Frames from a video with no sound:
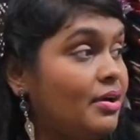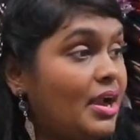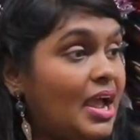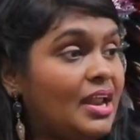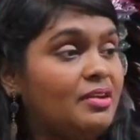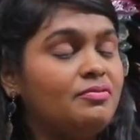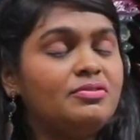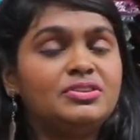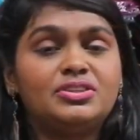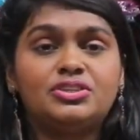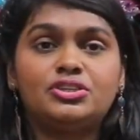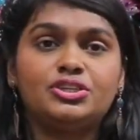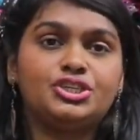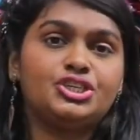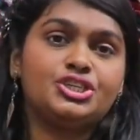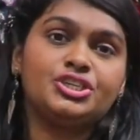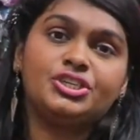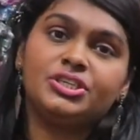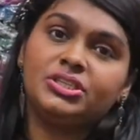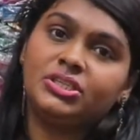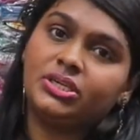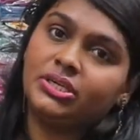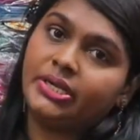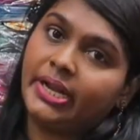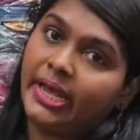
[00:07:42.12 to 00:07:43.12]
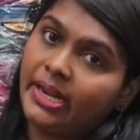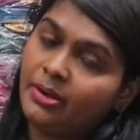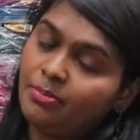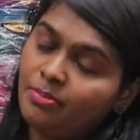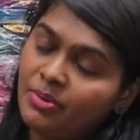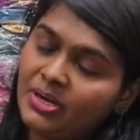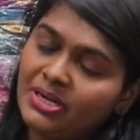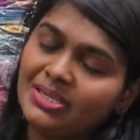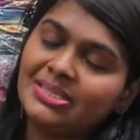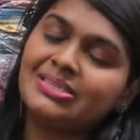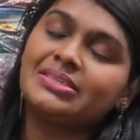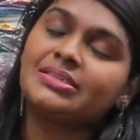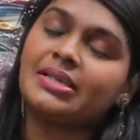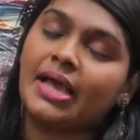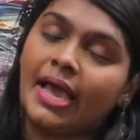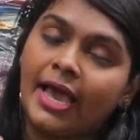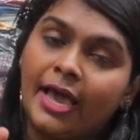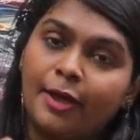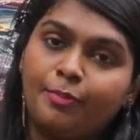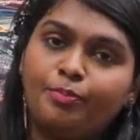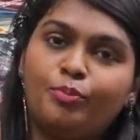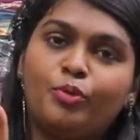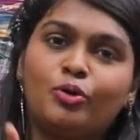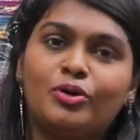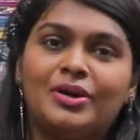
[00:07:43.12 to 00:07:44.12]
ரயில்வே ஸ்டேஷன் இந்த டென் மினிட்ஸ்
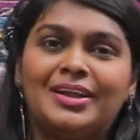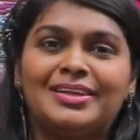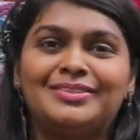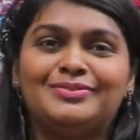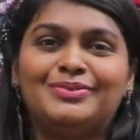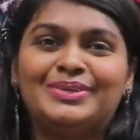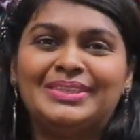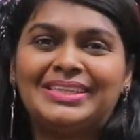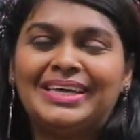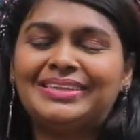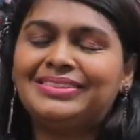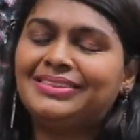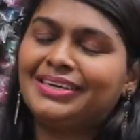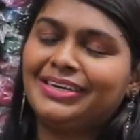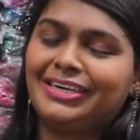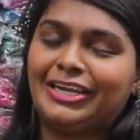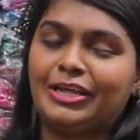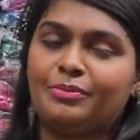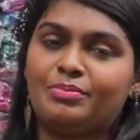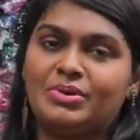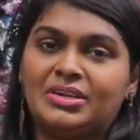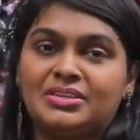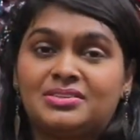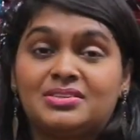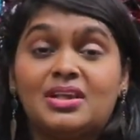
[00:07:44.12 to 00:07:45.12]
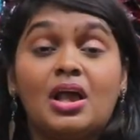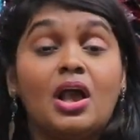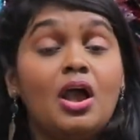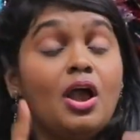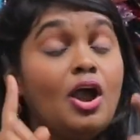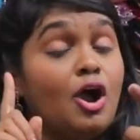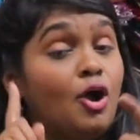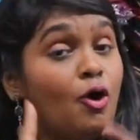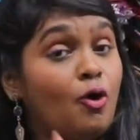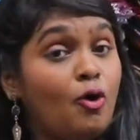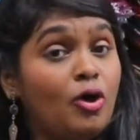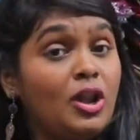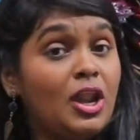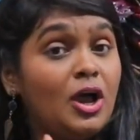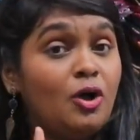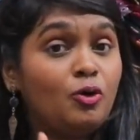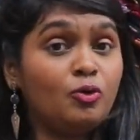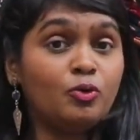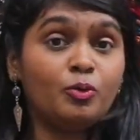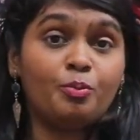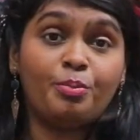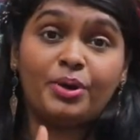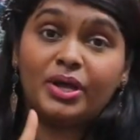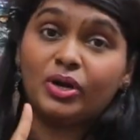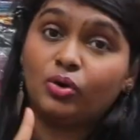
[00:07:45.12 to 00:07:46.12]
ஏர்போர்ட்லேருந்து வந்தால் தேர்ட்டி மினிட்ஸ் ஓலா
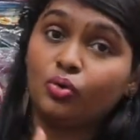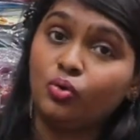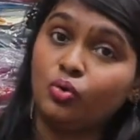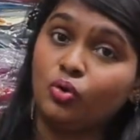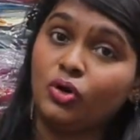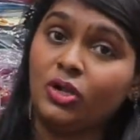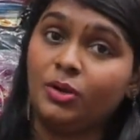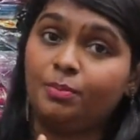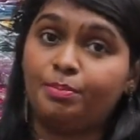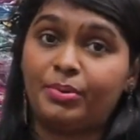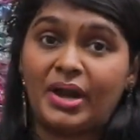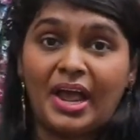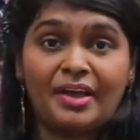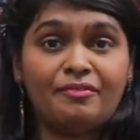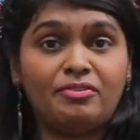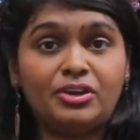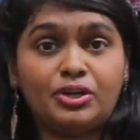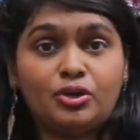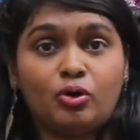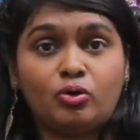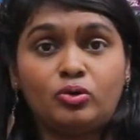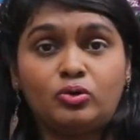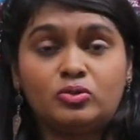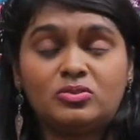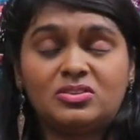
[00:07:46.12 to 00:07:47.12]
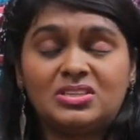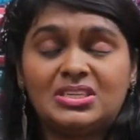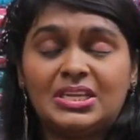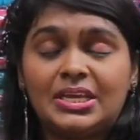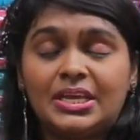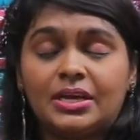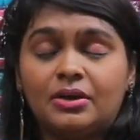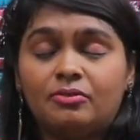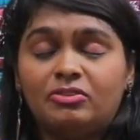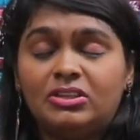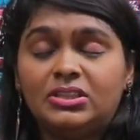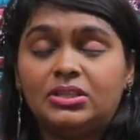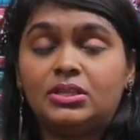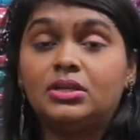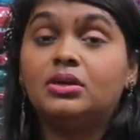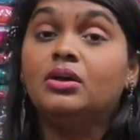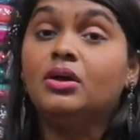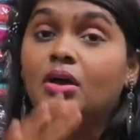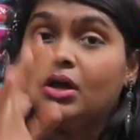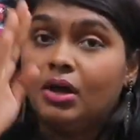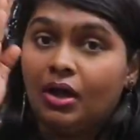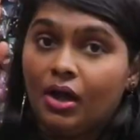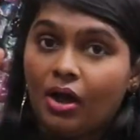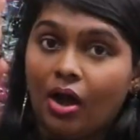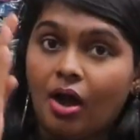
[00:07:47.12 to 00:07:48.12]
ஊபர் கூகுள் ப்ரைவேட் ஆட்டோஸ் நீங்கள் வந்து
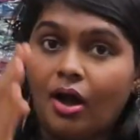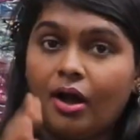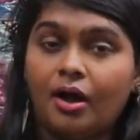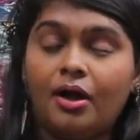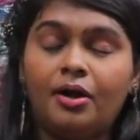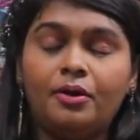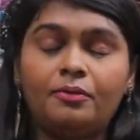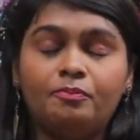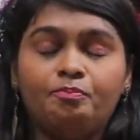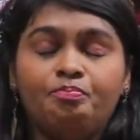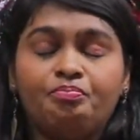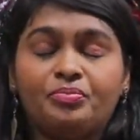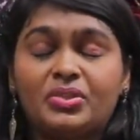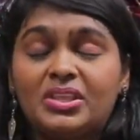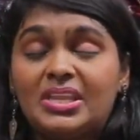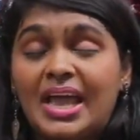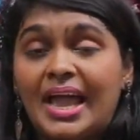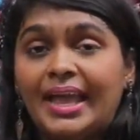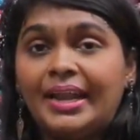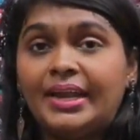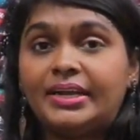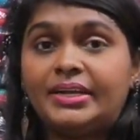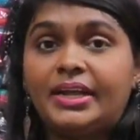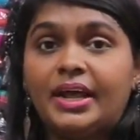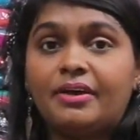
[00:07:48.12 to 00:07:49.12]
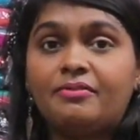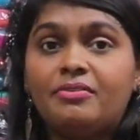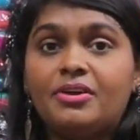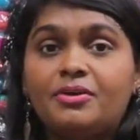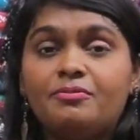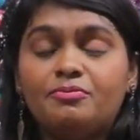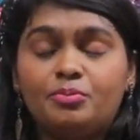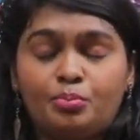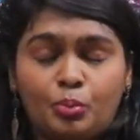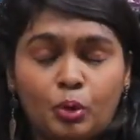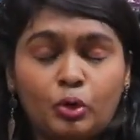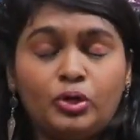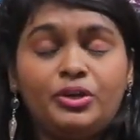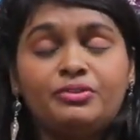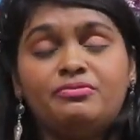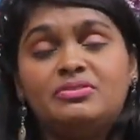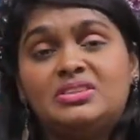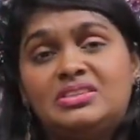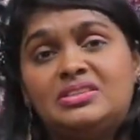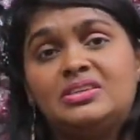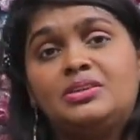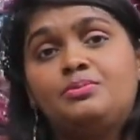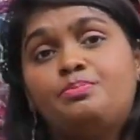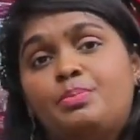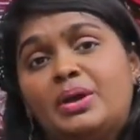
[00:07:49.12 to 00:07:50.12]
டைரெக்டாகவே போட்டு
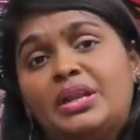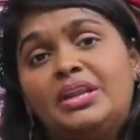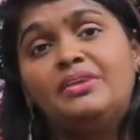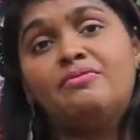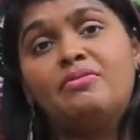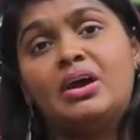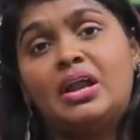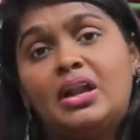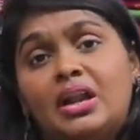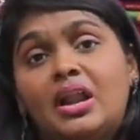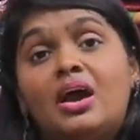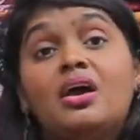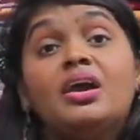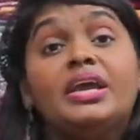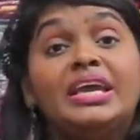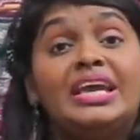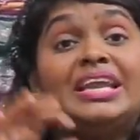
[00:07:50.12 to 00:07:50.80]
விசிட் பண்ணி வரலாம்